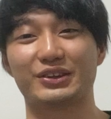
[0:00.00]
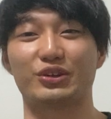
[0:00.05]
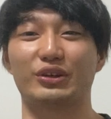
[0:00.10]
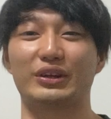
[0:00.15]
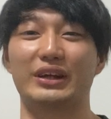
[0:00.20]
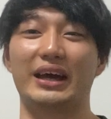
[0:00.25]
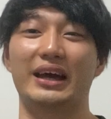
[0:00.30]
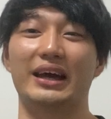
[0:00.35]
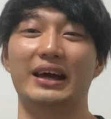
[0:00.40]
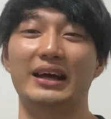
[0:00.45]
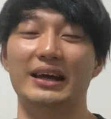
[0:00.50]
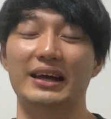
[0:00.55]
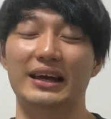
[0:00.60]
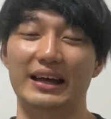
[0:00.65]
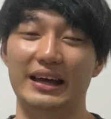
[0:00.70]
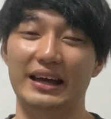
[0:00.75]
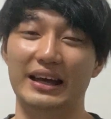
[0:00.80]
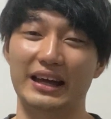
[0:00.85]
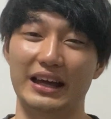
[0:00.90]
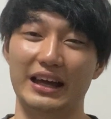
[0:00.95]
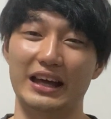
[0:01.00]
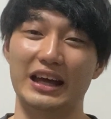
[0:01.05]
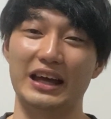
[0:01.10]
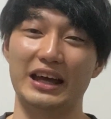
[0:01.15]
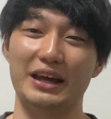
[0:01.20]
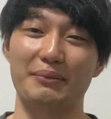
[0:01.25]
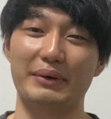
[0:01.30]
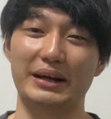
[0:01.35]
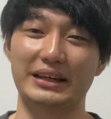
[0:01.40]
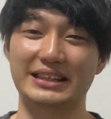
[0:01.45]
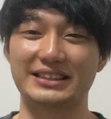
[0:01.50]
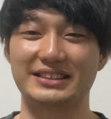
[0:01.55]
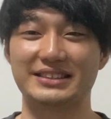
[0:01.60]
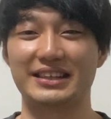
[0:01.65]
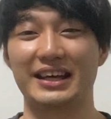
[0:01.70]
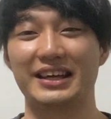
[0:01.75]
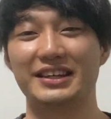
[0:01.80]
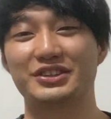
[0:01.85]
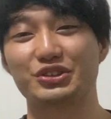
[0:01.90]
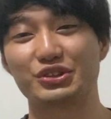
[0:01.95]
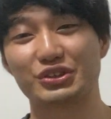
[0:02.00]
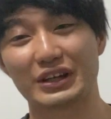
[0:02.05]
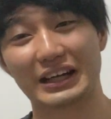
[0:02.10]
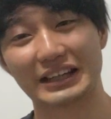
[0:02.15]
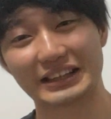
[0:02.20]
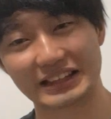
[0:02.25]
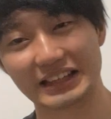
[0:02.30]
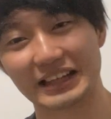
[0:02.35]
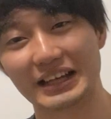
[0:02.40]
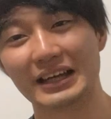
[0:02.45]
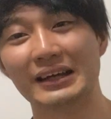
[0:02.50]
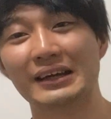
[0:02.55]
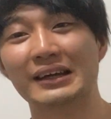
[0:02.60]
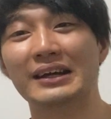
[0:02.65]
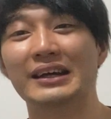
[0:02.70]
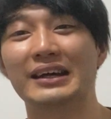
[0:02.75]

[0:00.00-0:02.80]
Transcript: んとね、えー、まあ、喫煙所とか行ってね、